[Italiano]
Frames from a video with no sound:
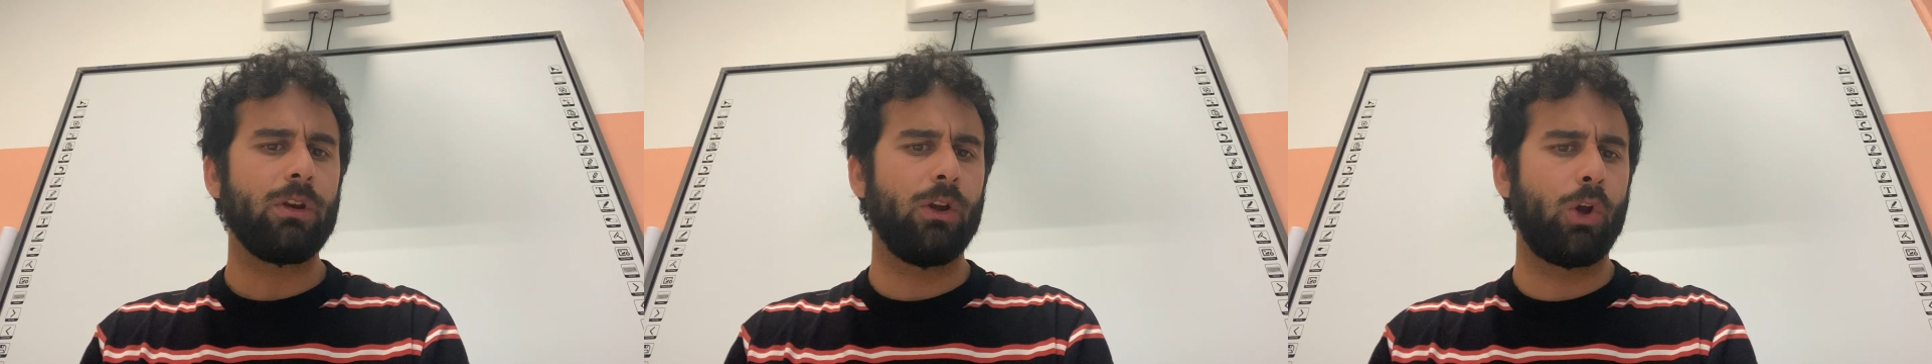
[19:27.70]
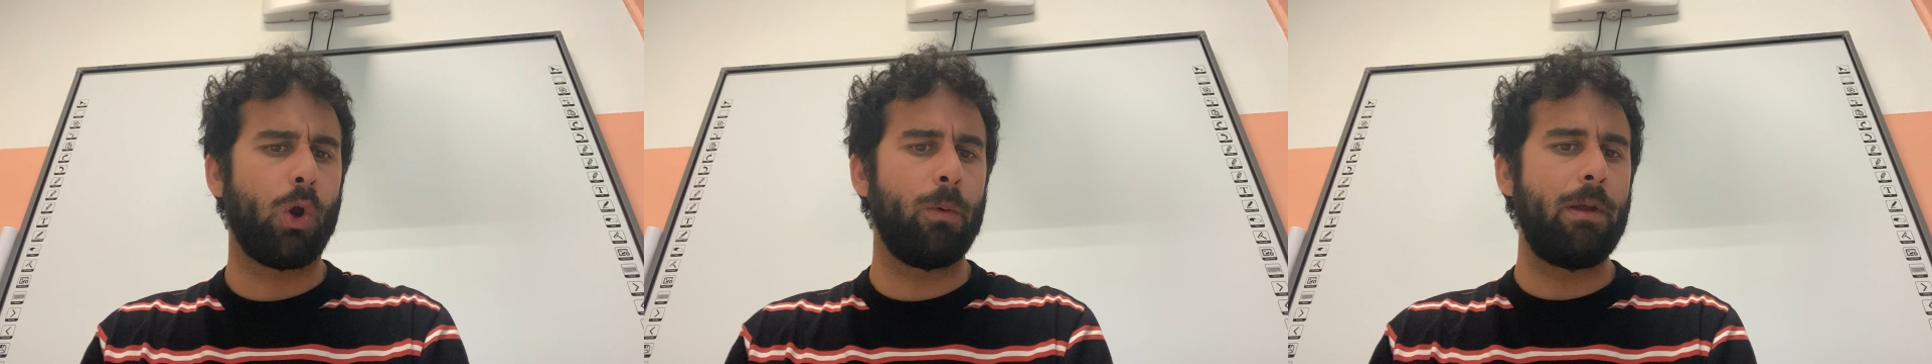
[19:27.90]

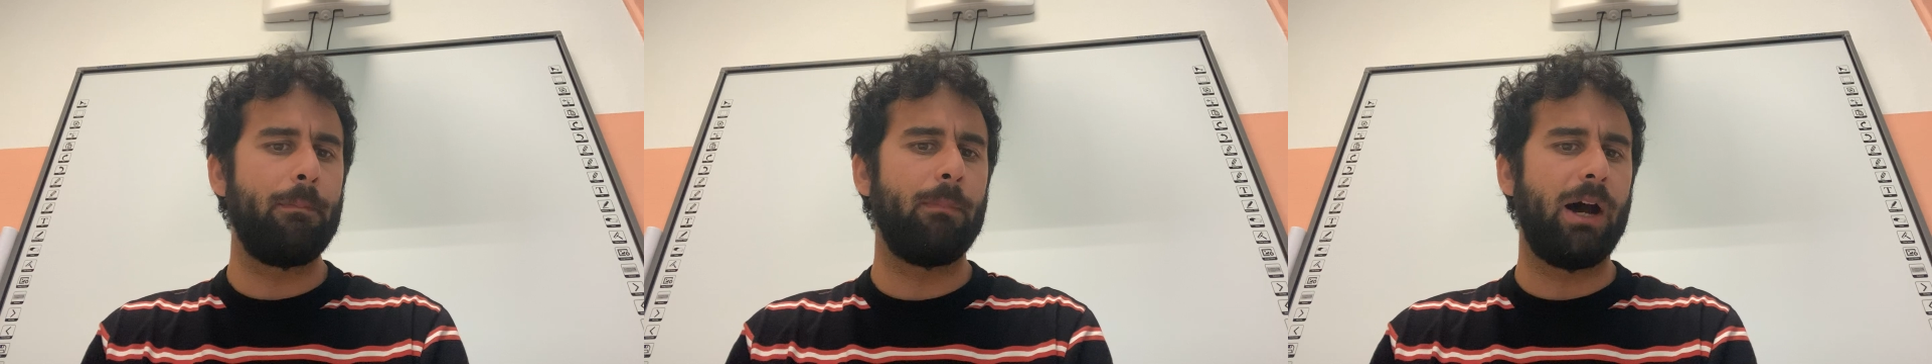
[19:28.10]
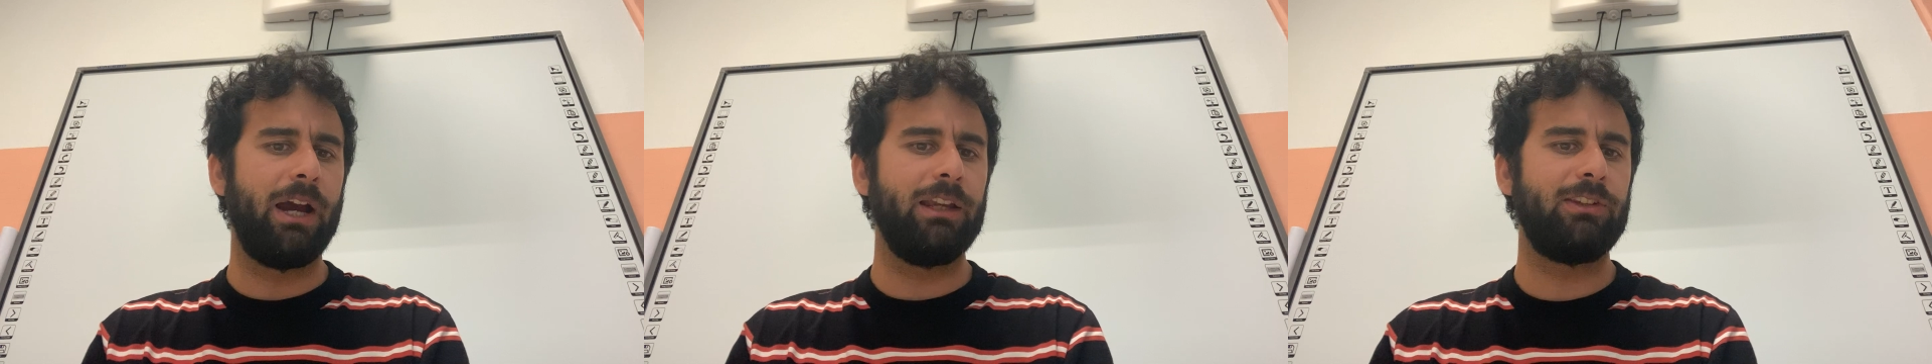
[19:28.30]
come
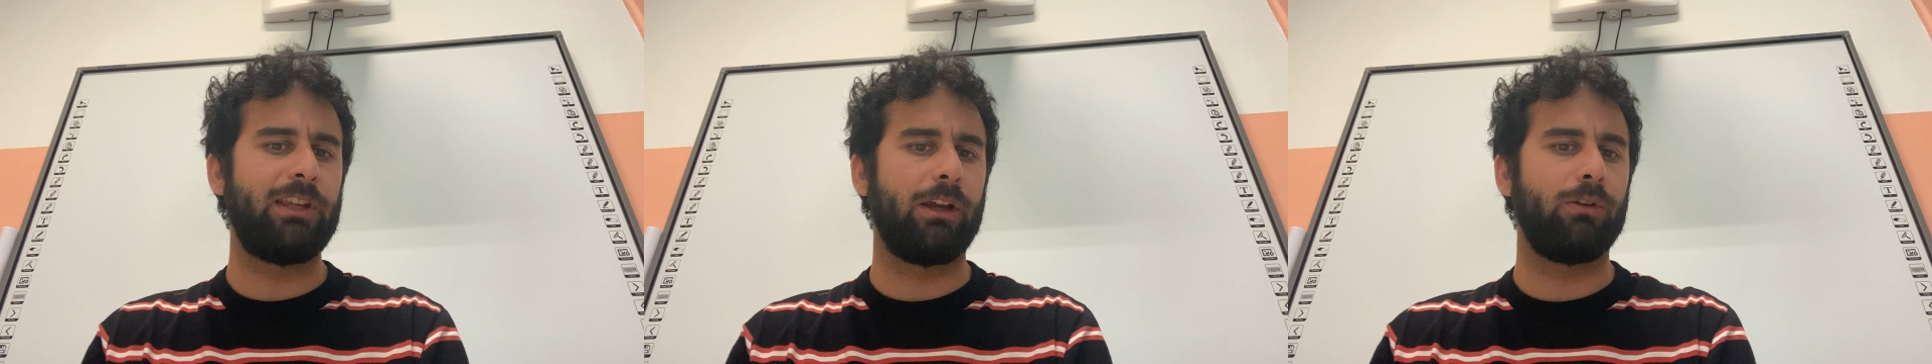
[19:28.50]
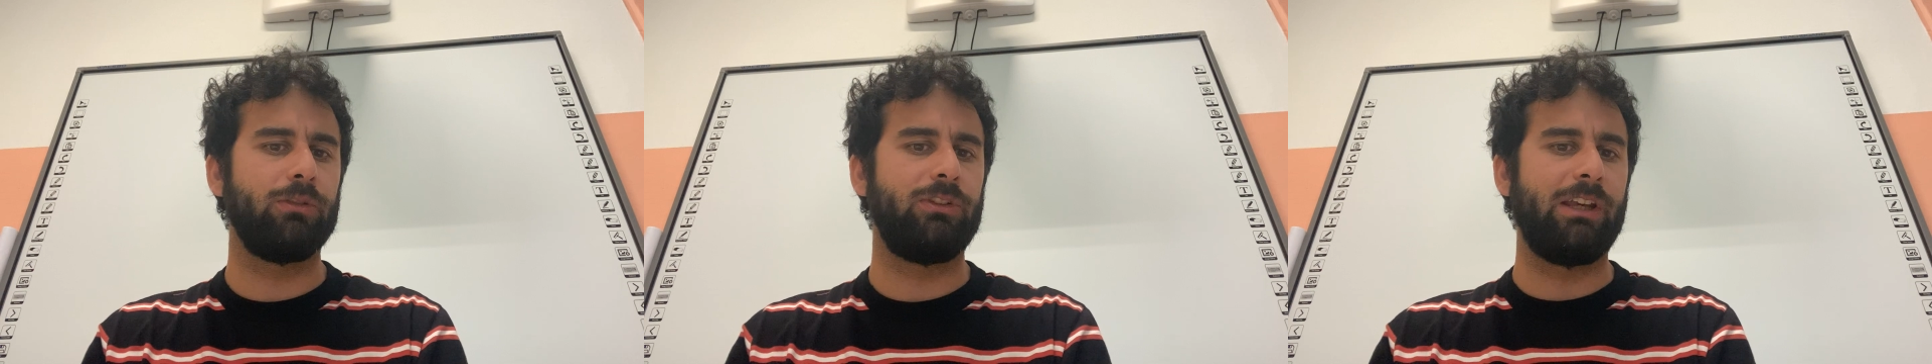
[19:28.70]
mai
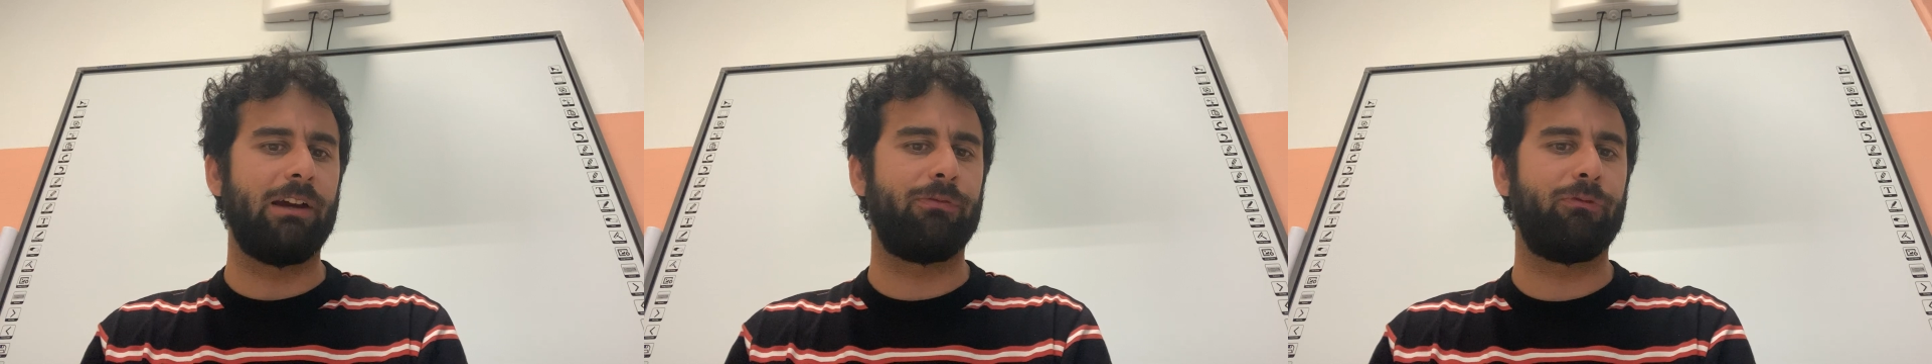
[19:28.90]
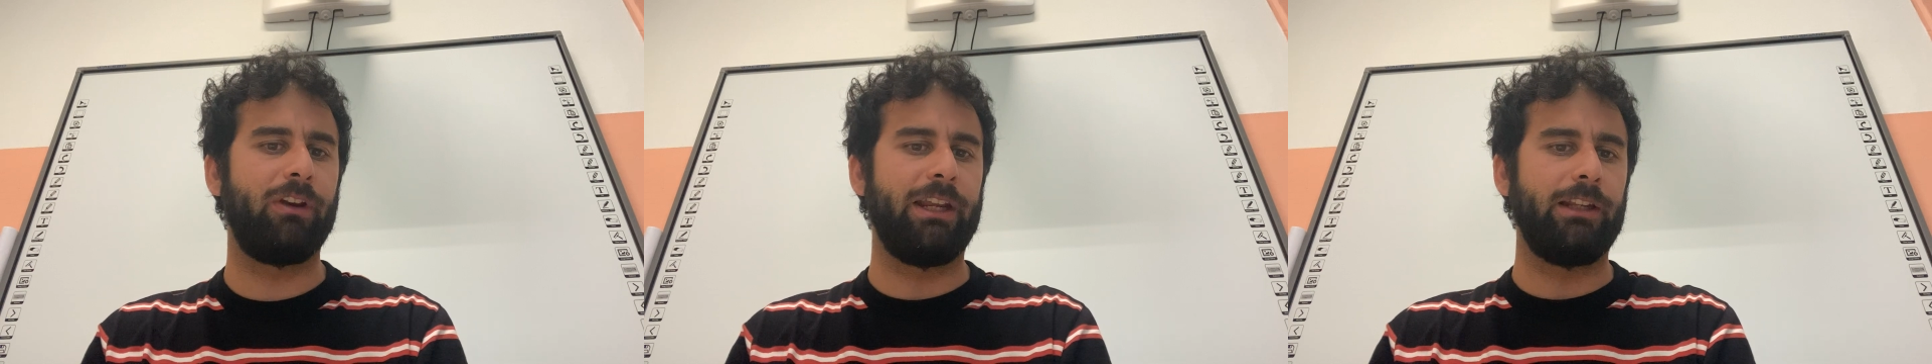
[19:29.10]
sei così
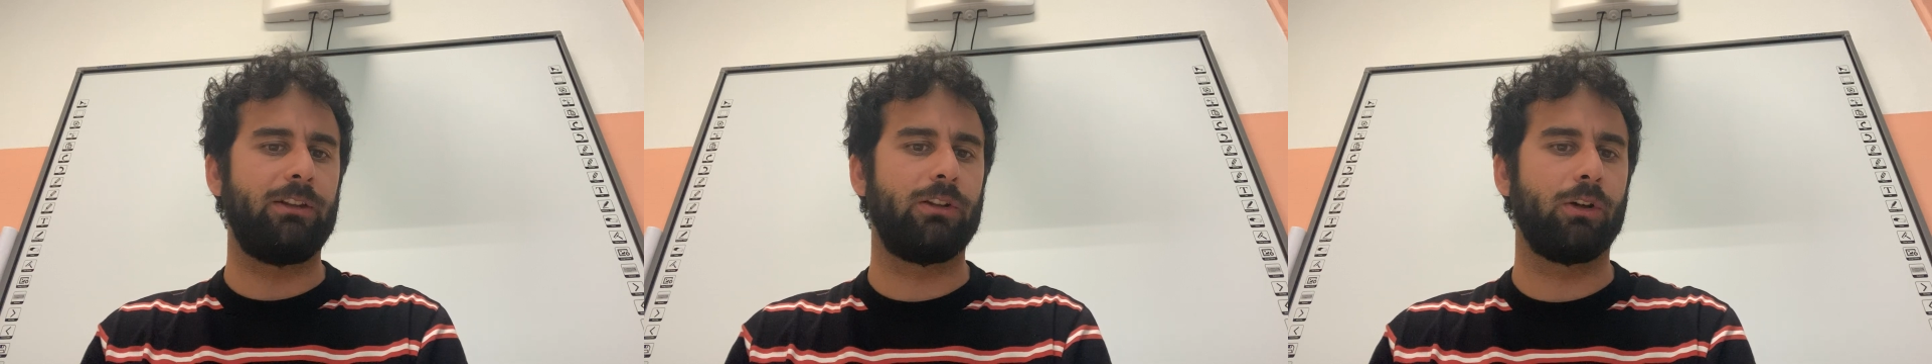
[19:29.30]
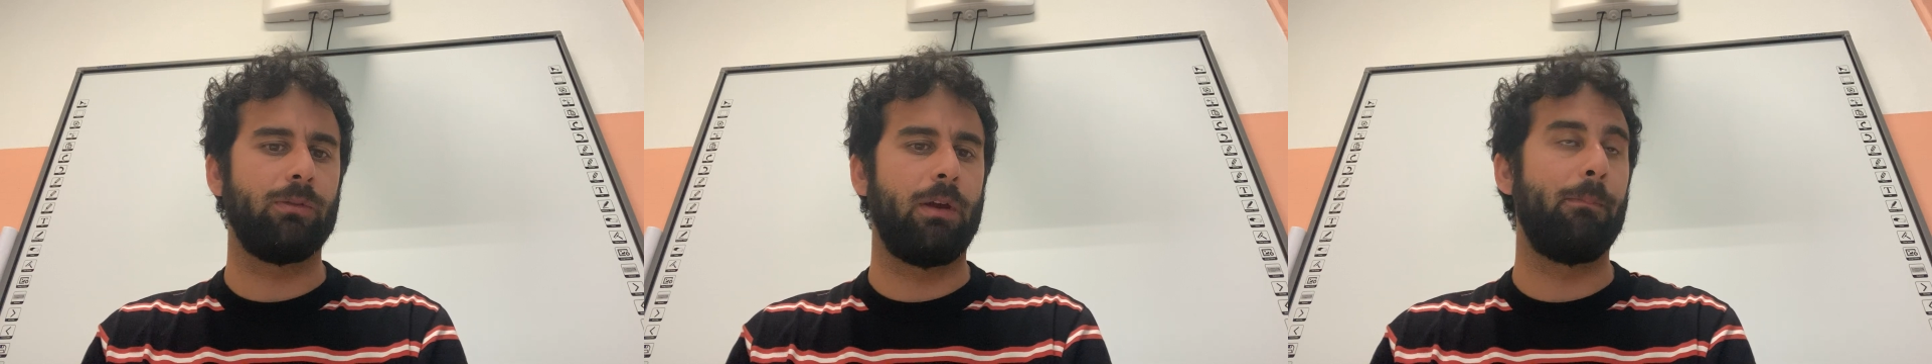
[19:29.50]

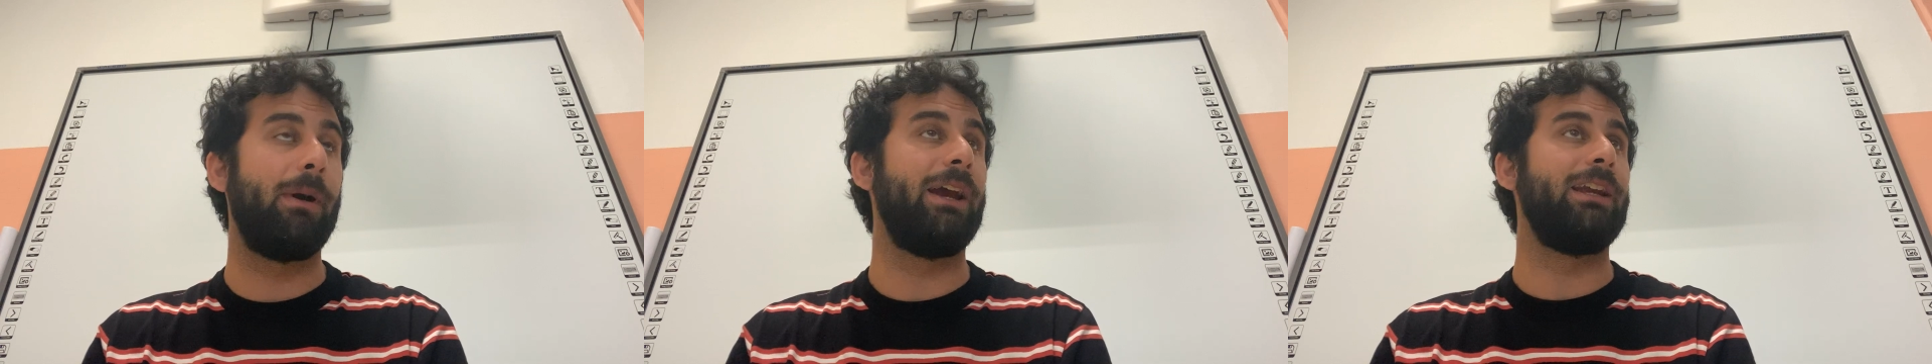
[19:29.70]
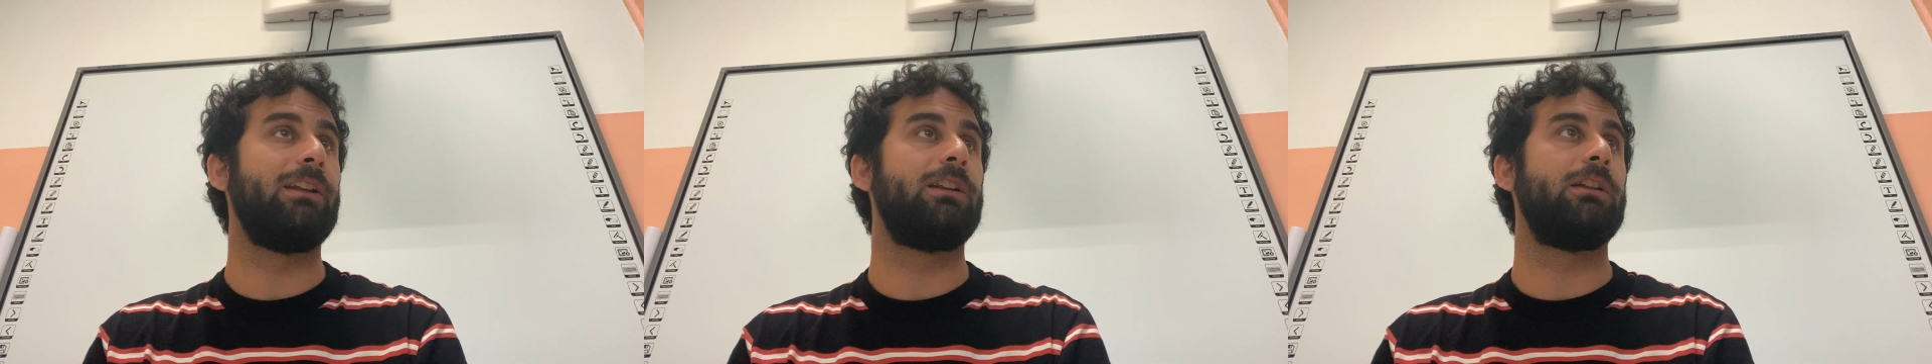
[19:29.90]
afflitto, come
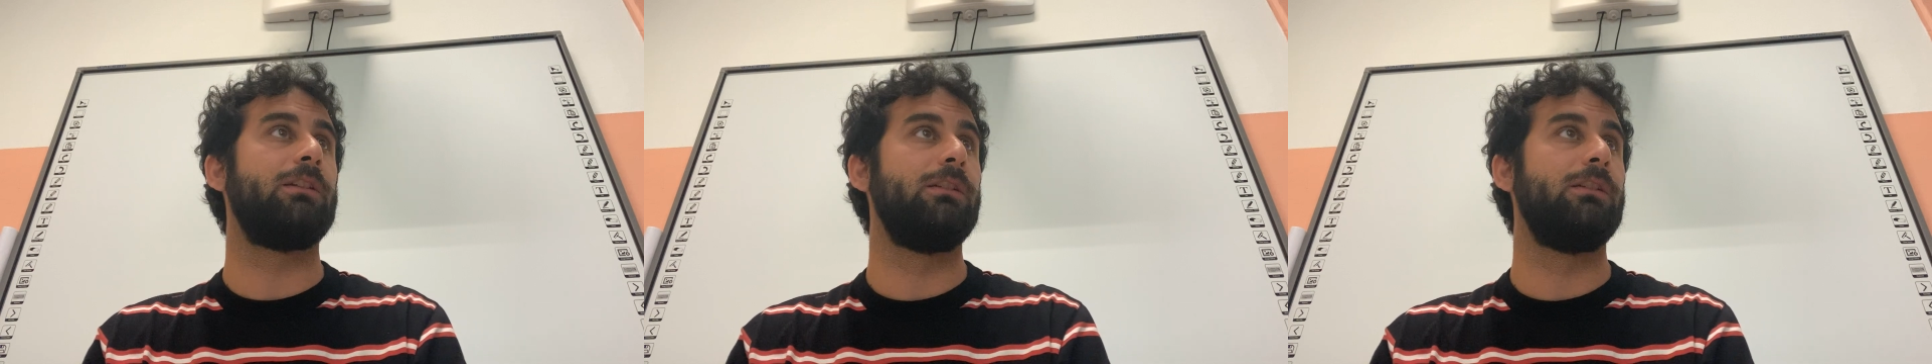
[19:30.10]
mai